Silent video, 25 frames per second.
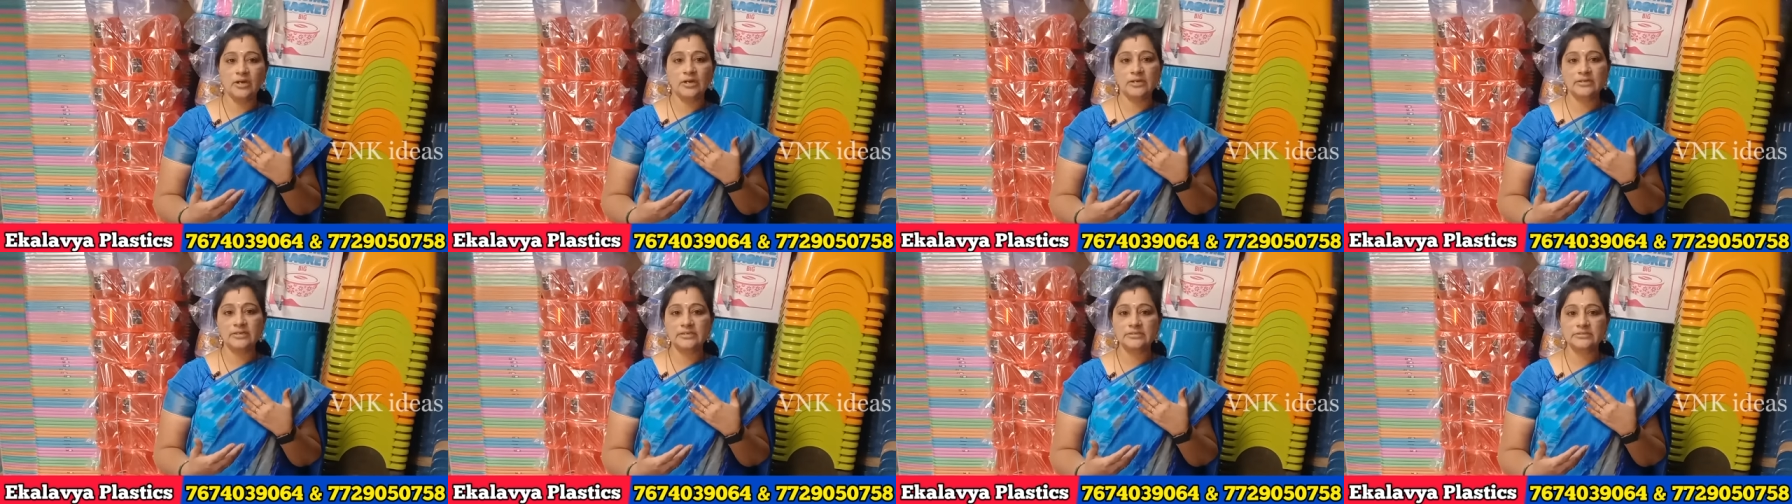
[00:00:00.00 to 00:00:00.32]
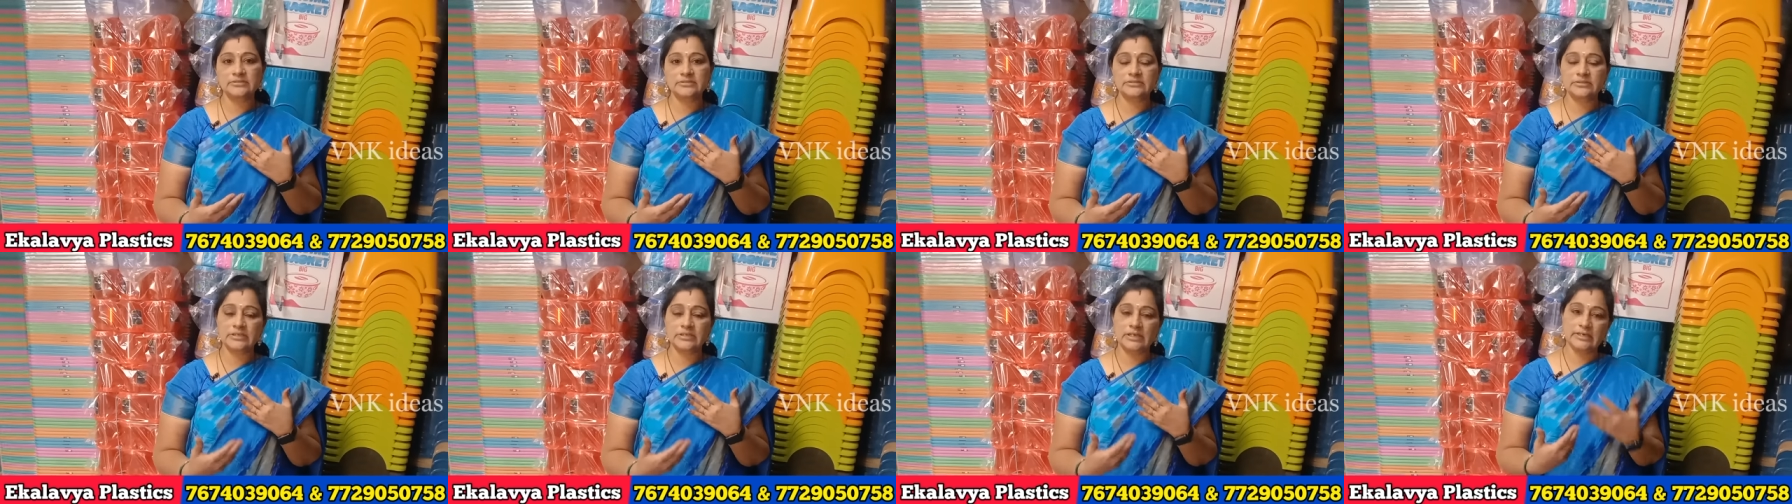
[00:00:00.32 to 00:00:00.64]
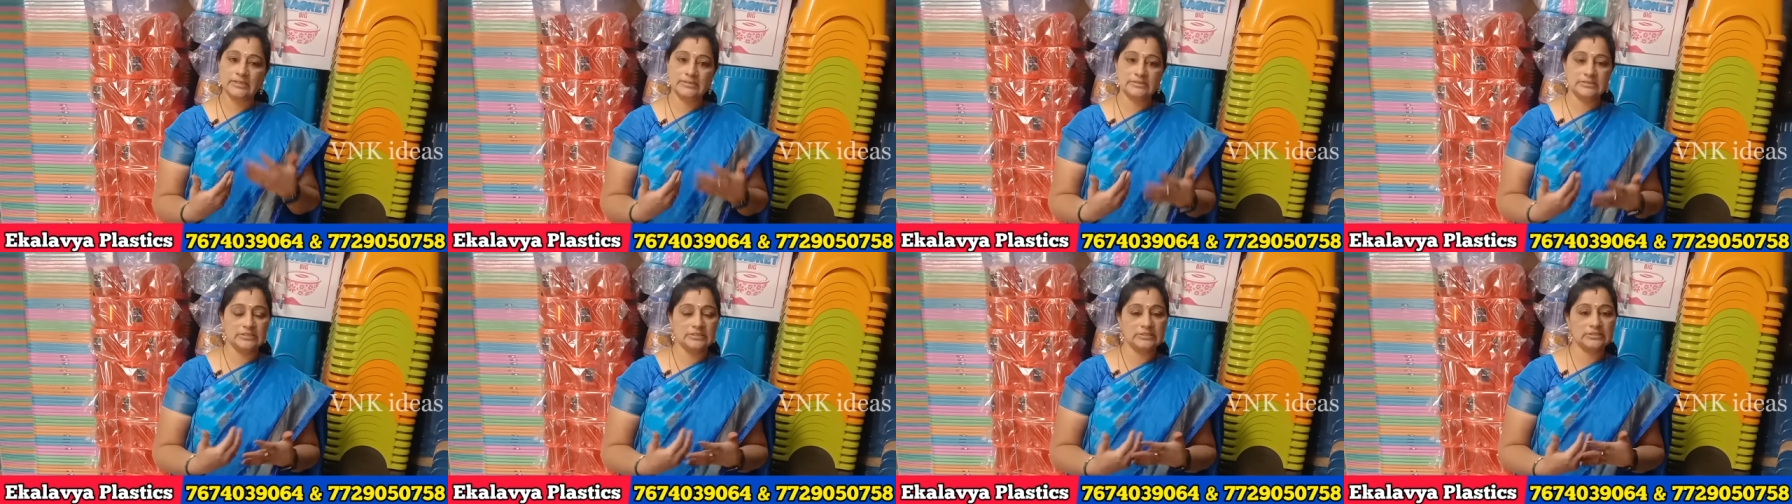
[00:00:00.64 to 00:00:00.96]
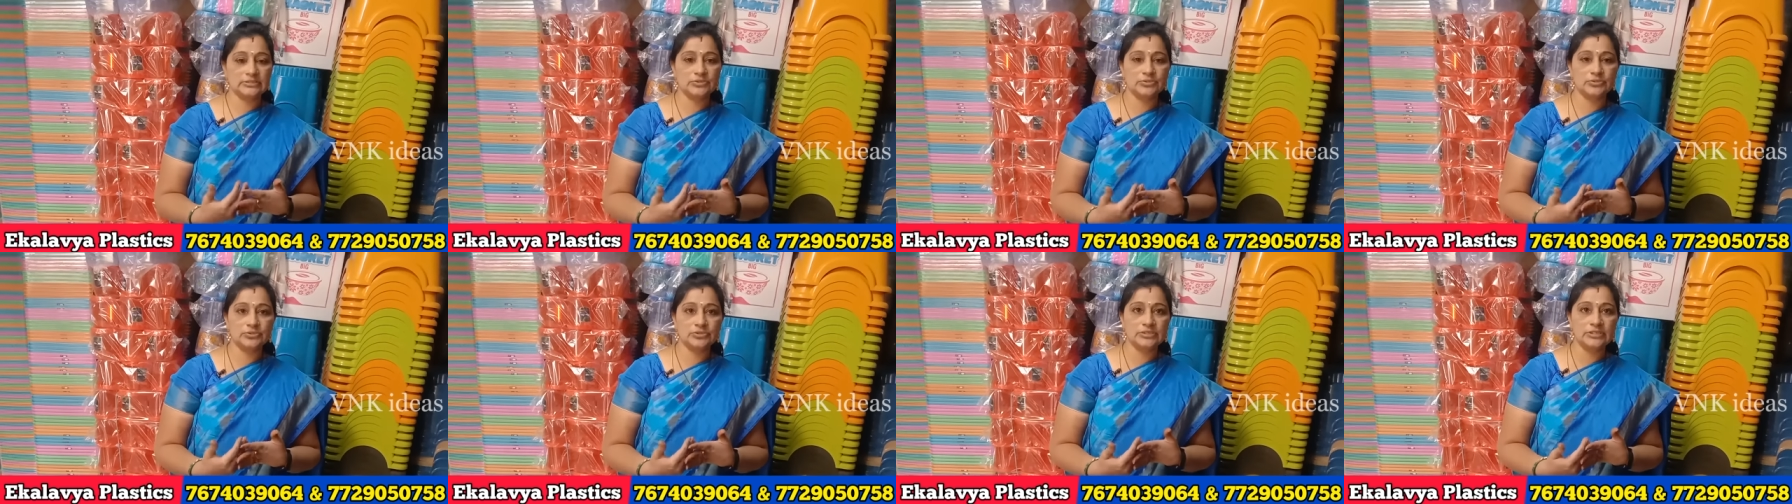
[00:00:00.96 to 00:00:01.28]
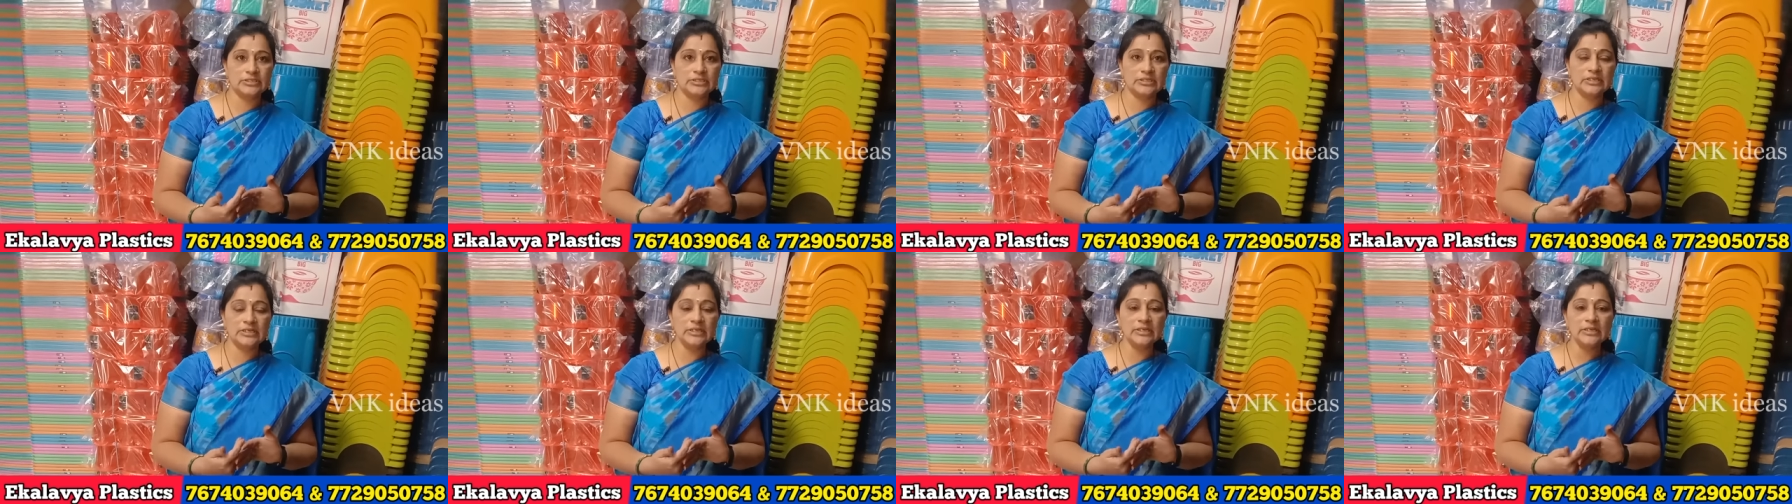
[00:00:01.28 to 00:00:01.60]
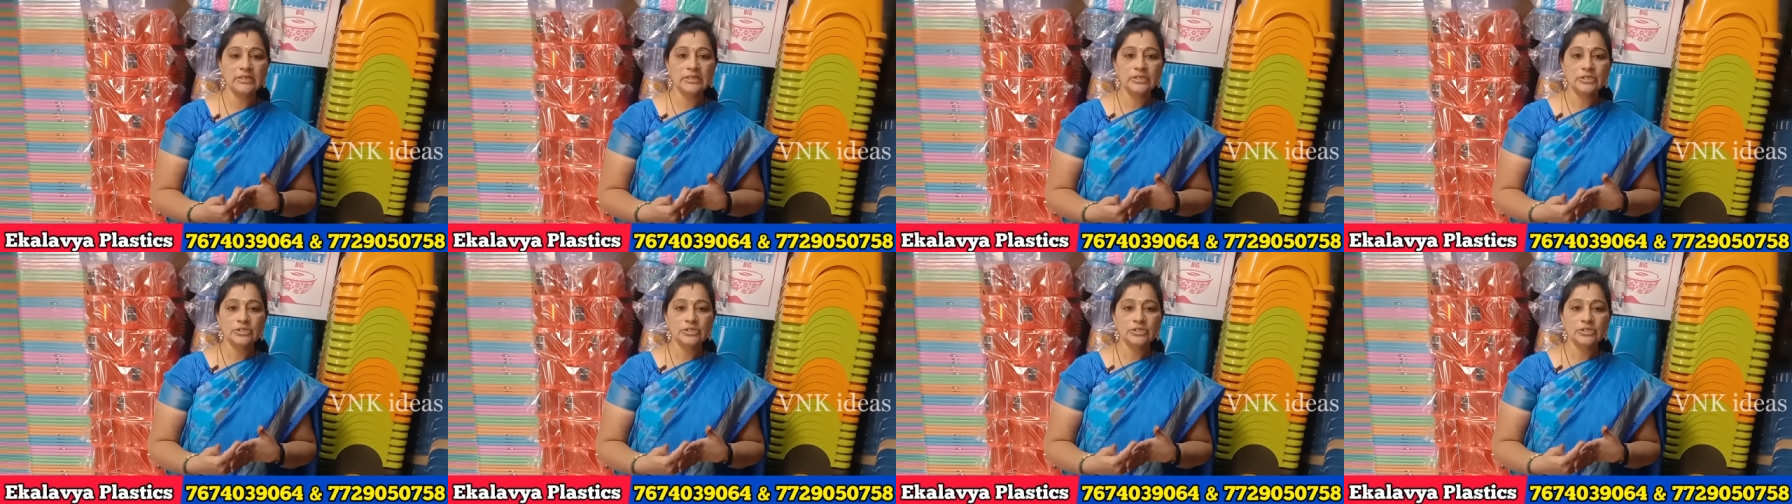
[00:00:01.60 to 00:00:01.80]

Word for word: ఆర్డర్స్ సెలెక్ట్ చేసుకోవచ్చు అండి